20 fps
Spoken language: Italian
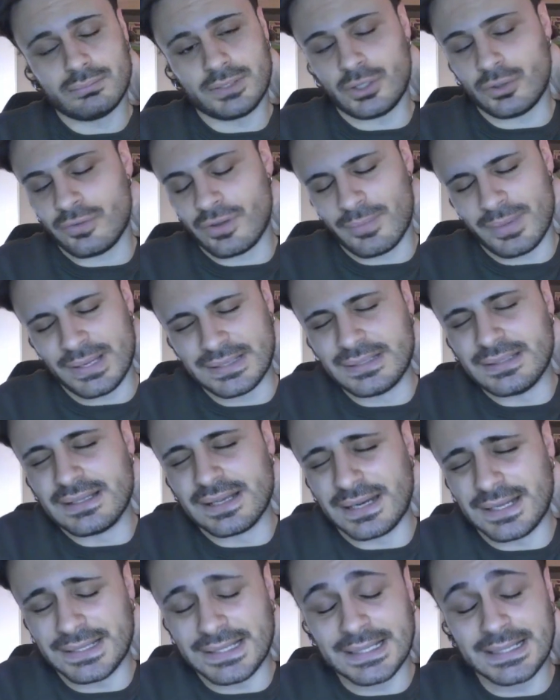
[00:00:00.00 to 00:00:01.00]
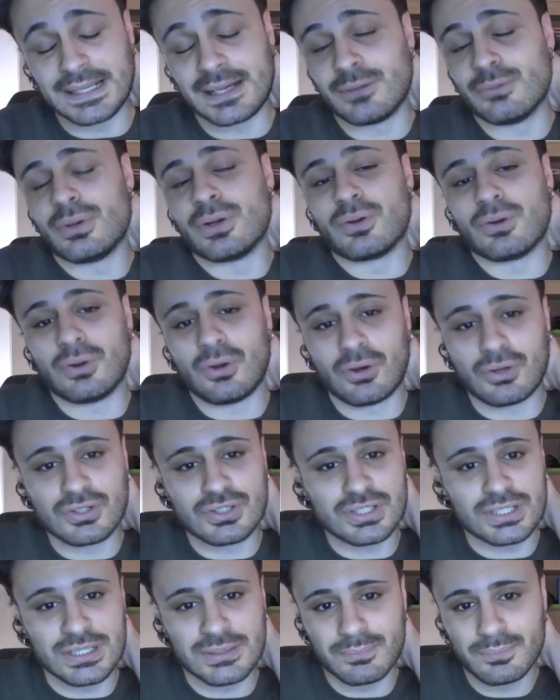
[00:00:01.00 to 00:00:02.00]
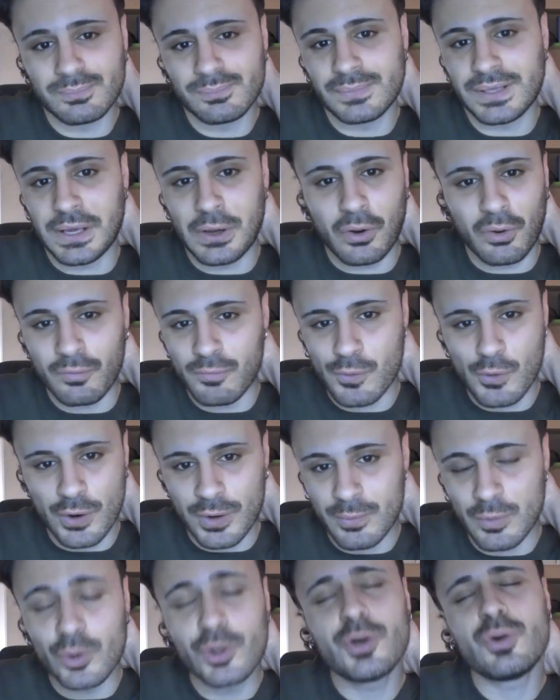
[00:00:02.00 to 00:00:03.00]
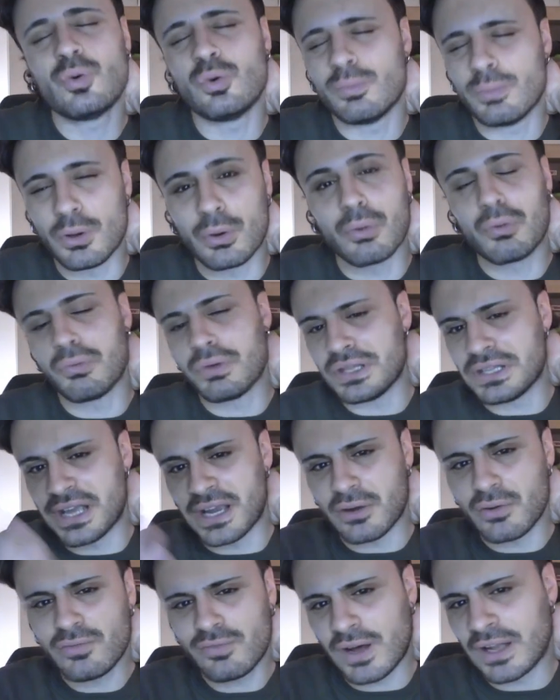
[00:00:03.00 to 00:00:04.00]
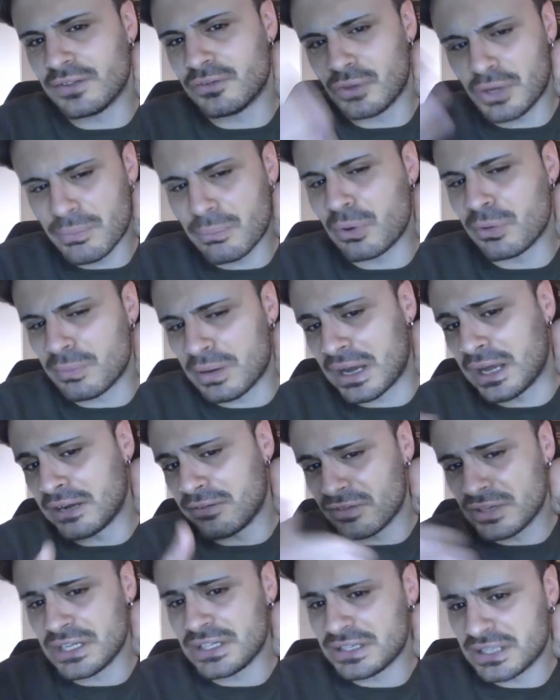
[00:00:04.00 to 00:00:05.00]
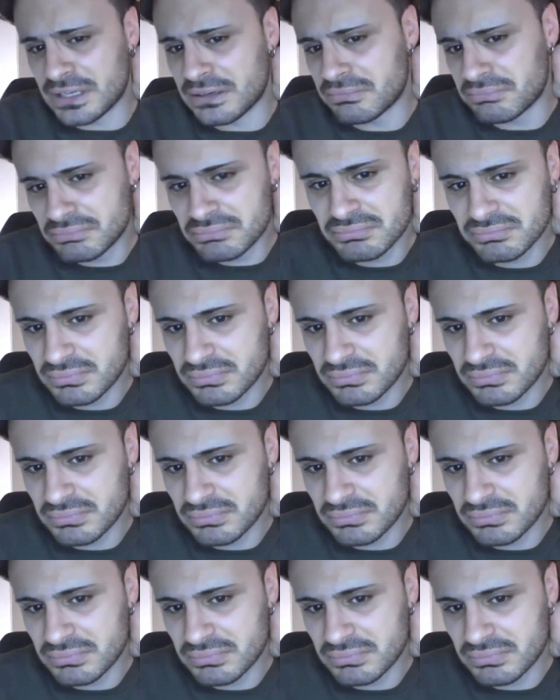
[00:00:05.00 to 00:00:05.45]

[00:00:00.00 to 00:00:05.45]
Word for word: che ovviamente direte tra due colossi è ovvio che me lo recupero, quindi ecco fatelo e poi magari venite